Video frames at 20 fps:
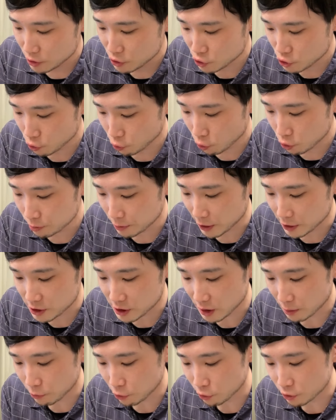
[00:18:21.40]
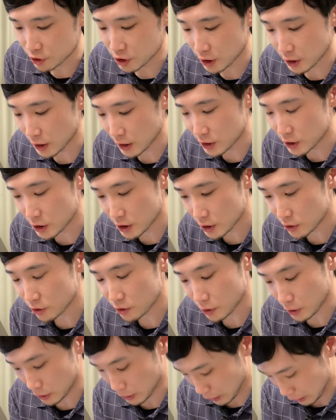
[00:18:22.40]
超うまい。しかも、
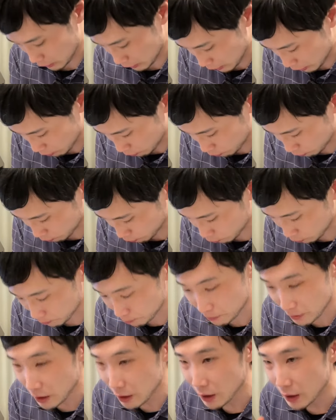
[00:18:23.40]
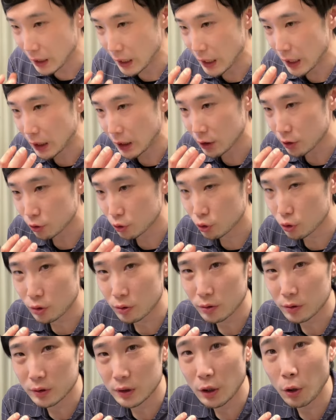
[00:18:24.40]
チェダーチーズってさ、結構の、あの、
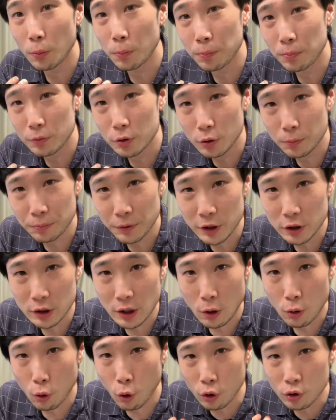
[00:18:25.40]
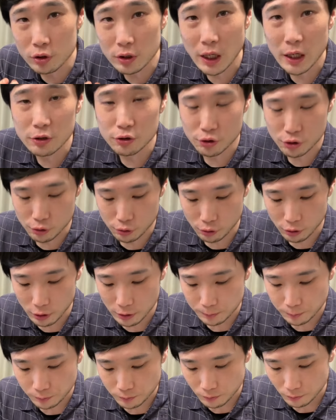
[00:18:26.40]
と、の、のっぺりとかコクがあるでしょ
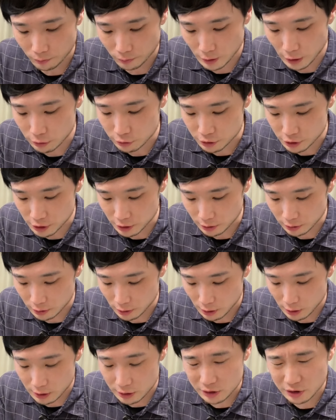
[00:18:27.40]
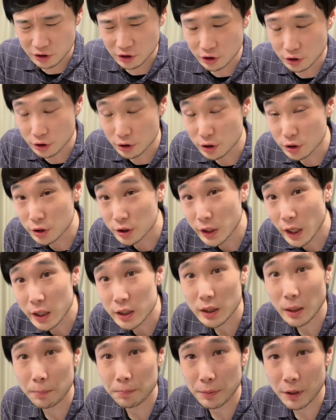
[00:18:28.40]
なのに、すげ
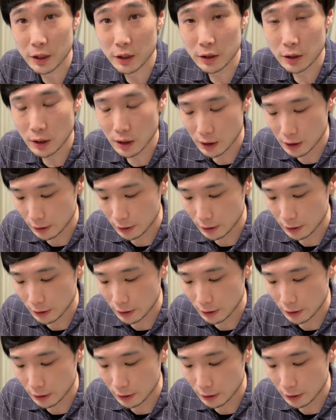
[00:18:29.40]
えさっぱり。